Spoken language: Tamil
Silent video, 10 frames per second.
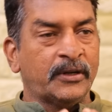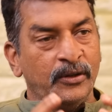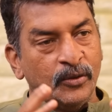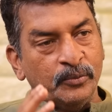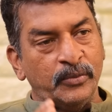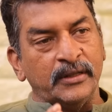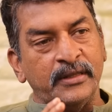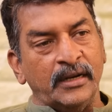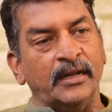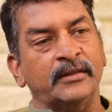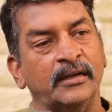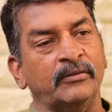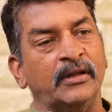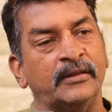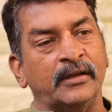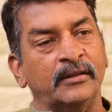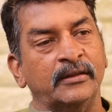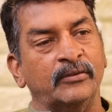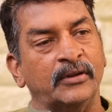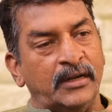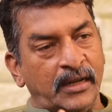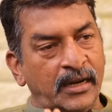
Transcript: பற்றி ரொம்ப தெல்ல தெளிவாக தெரிந்தவங்க